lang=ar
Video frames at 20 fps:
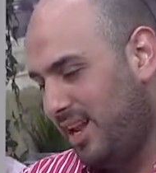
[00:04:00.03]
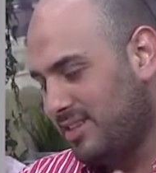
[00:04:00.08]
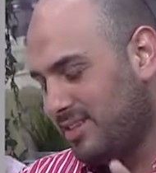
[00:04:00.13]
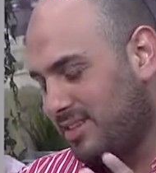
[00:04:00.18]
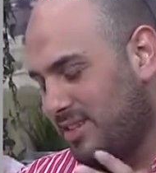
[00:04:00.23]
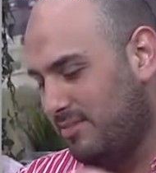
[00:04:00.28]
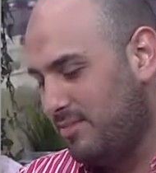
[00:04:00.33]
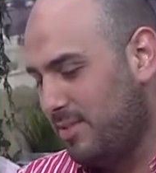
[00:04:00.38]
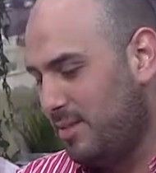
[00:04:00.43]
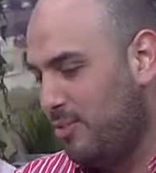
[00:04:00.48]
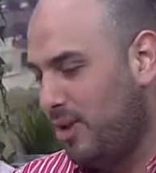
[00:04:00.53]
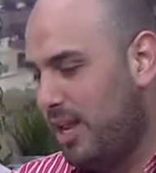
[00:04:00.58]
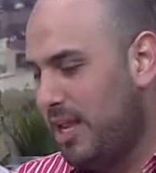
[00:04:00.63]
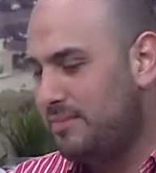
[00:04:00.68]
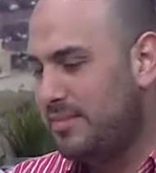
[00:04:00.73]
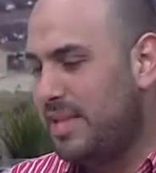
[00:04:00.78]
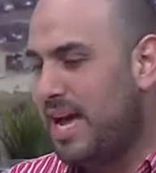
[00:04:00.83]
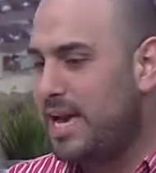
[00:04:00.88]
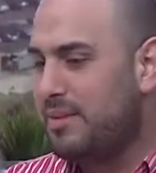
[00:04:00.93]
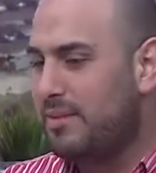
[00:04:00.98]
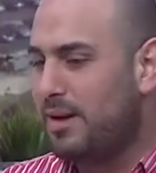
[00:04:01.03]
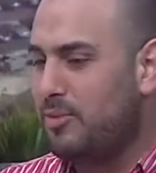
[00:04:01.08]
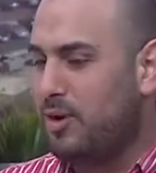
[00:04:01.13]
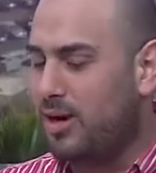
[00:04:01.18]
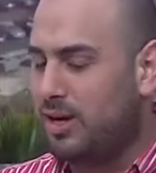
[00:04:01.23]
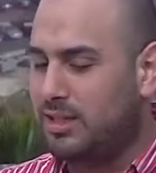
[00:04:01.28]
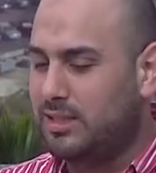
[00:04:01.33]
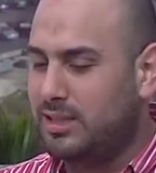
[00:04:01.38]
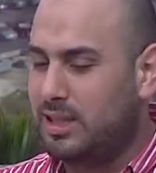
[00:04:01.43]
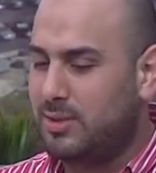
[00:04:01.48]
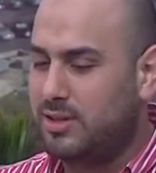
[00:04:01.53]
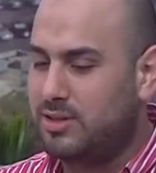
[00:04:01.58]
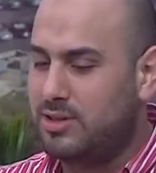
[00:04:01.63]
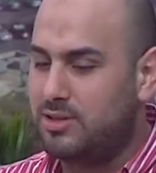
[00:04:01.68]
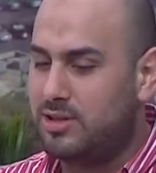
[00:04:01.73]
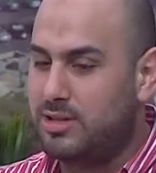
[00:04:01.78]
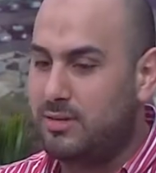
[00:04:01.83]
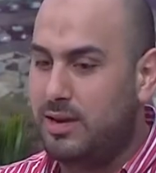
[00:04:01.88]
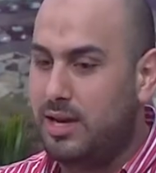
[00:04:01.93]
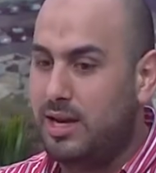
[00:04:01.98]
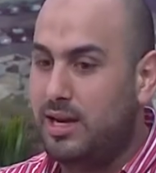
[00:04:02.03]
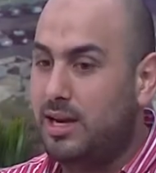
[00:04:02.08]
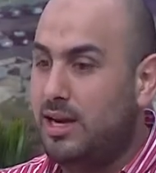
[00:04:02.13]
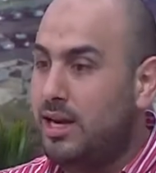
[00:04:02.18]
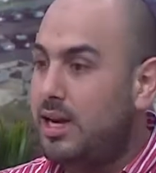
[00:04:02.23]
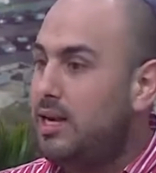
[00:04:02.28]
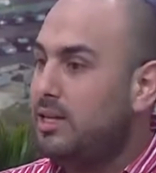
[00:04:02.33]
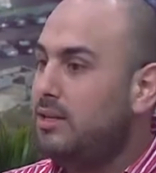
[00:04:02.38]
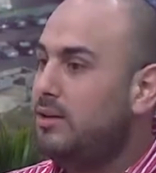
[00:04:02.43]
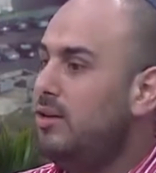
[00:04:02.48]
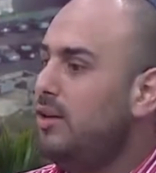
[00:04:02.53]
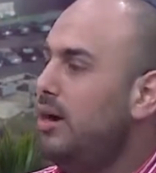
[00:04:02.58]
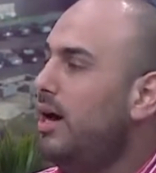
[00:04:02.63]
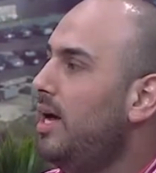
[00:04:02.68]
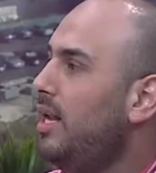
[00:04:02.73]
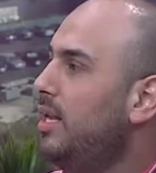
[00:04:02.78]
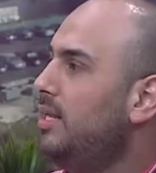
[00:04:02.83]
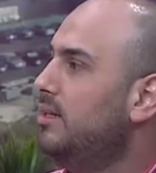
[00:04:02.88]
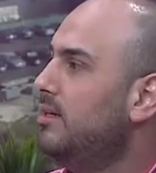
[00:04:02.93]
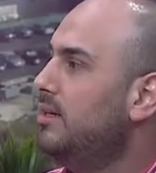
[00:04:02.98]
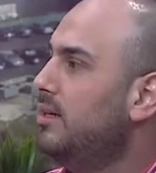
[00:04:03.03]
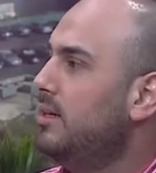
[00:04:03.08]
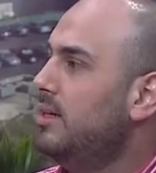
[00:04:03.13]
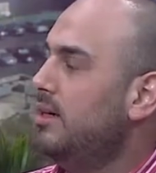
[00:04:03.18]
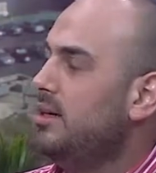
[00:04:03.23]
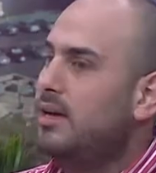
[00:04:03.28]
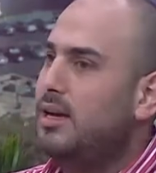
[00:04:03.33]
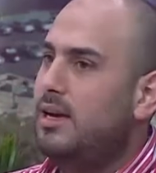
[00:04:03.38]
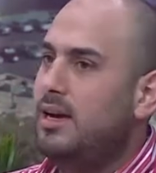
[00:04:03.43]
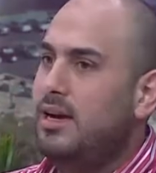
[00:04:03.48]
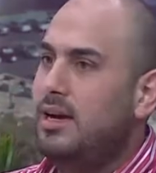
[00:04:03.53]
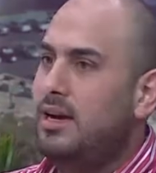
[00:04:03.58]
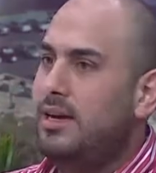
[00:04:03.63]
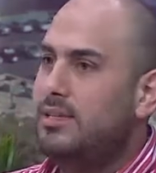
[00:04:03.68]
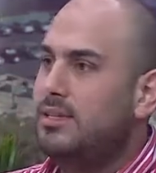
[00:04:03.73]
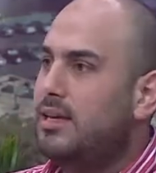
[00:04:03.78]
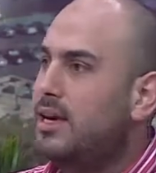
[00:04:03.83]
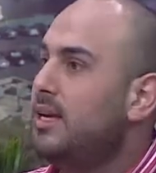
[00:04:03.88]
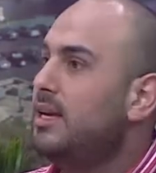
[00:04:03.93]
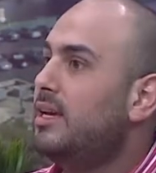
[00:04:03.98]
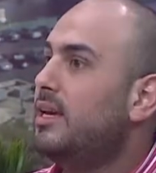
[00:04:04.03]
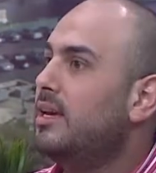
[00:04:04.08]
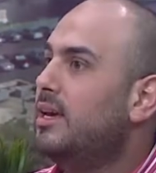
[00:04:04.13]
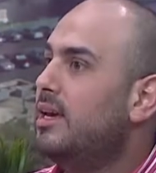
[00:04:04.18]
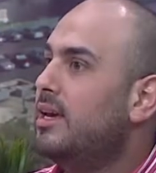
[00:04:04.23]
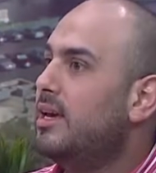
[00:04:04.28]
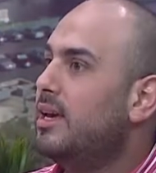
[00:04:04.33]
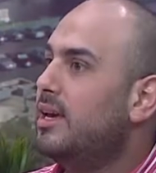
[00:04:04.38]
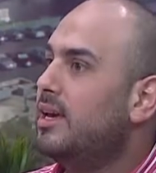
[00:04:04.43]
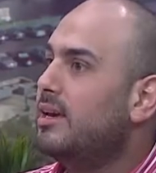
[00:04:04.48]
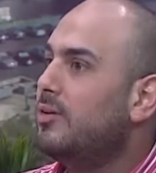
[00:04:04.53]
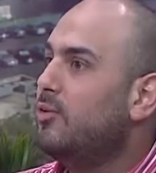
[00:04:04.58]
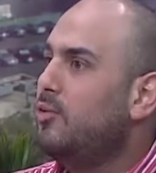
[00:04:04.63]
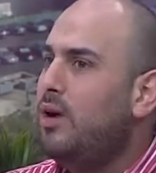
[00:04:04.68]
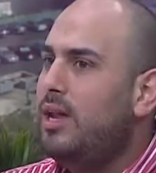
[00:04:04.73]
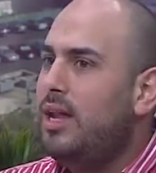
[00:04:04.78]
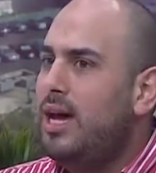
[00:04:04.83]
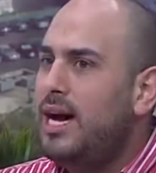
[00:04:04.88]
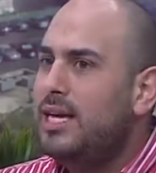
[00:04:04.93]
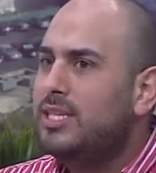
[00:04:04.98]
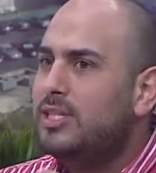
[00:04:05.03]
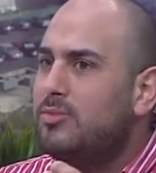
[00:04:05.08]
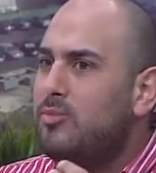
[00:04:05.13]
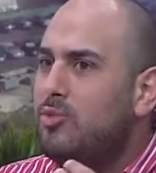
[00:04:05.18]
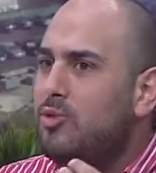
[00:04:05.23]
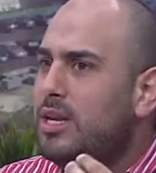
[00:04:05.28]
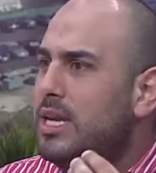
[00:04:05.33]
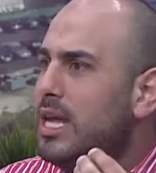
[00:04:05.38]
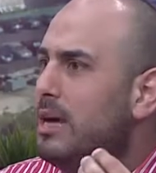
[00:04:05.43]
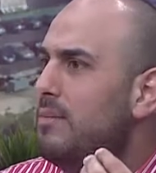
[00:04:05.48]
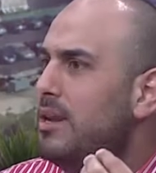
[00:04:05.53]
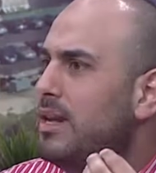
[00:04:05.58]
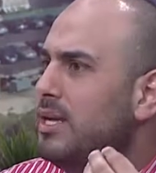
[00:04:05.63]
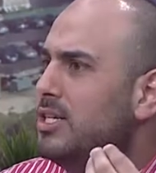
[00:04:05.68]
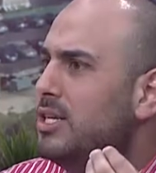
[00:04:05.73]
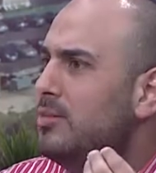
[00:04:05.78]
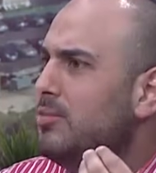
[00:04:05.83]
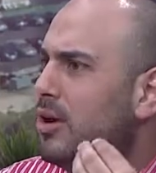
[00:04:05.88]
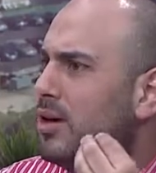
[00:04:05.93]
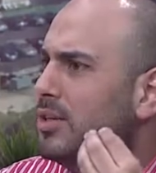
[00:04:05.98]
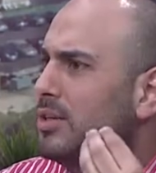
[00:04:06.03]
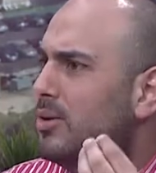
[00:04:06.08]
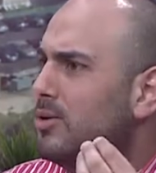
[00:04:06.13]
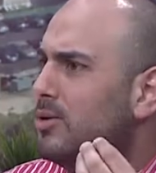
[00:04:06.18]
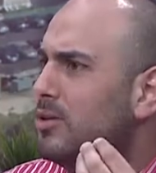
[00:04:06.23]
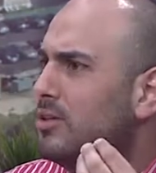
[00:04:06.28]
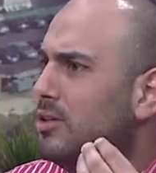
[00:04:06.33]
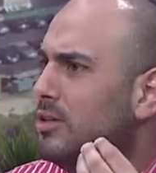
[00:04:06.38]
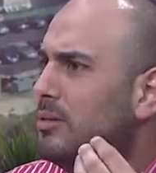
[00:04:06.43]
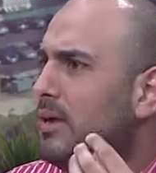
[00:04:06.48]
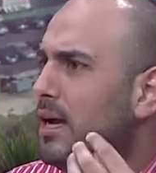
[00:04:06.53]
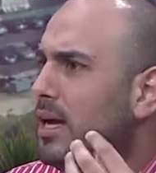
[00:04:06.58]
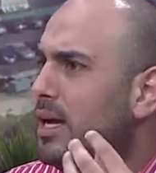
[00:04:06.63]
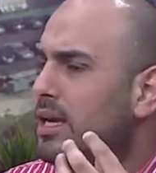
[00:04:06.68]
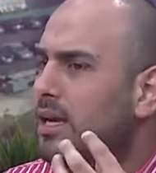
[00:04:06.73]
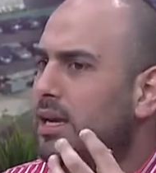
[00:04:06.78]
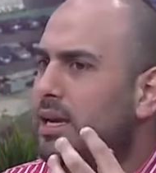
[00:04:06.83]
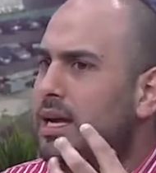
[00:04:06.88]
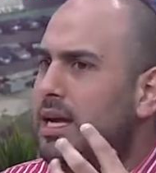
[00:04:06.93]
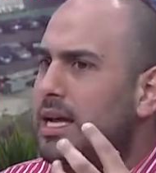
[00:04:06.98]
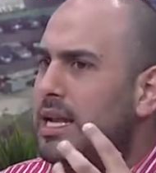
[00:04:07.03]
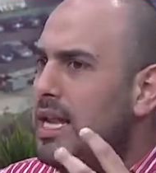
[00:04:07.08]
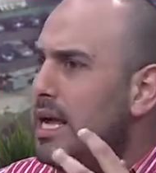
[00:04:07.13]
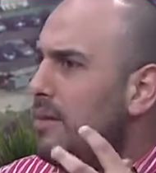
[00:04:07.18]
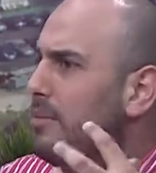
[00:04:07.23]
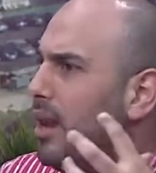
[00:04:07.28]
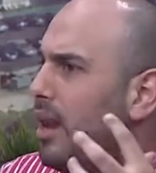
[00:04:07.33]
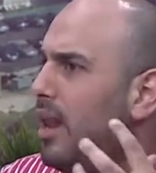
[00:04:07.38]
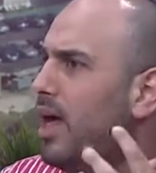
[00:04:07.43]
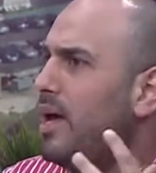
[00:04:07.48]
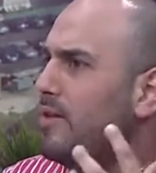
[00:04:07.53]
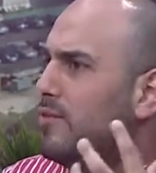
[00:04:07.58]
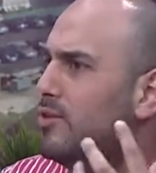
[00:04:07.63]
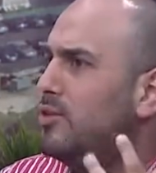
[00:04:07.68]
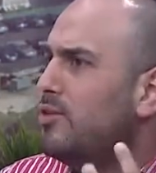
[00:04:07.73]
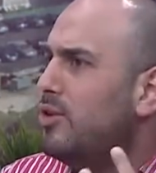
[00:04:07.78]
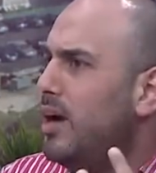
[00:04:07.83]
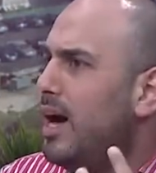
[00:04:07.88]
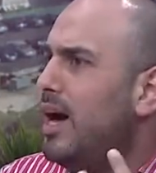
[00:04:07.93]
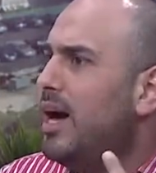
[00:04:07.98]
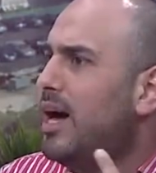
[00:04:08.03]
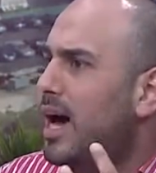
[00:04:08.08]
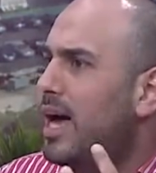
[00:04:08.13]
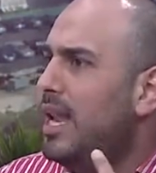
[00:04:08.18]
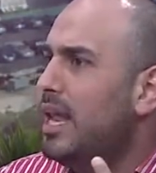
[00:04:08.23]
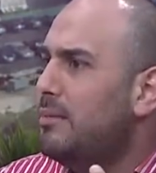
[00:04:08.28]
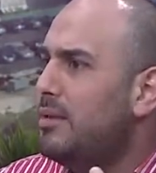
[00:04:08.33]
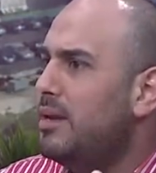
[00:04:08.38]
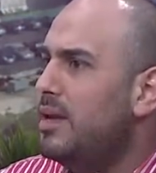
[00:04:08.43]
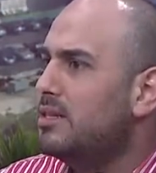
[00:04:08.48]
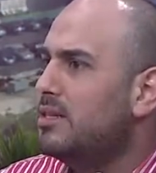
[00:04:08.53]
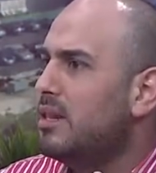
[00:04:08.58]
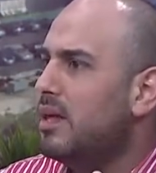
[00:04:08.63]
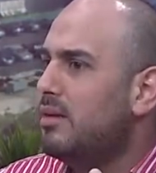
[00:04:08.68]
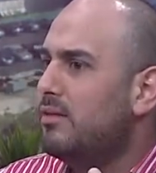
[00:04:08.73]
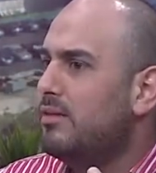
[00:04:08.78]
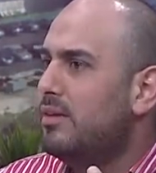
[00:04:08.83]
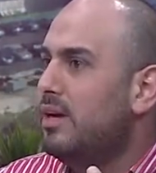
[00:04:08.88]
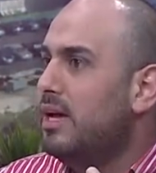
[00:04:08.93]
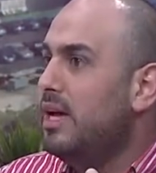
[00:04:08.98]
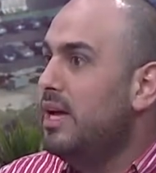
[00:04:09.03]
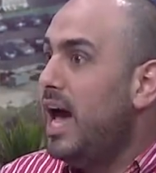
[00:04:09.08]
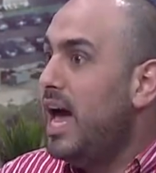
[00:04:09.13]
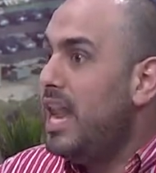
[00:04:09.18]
العظيم الملهم دائما مواقع التواصل الاجتماعي قلت له خالد آه، صار هيك هيك هيك, وانا حاسس ممكن نعمل شيء مواقع التواصل الاجتماعي نعمل لايف شو احلام الناس لايف حلو.